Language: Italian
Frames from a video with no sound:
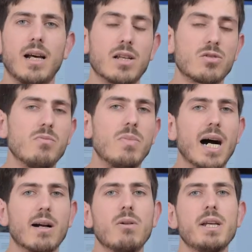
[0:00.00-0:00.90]
a
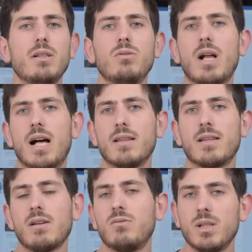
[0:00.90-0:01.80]
subacquei
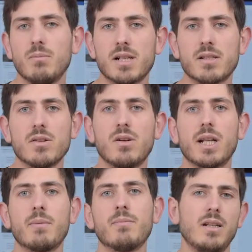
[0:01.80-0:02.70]
durante
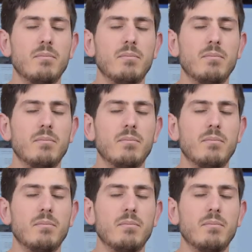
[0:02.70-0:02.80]
un'immersione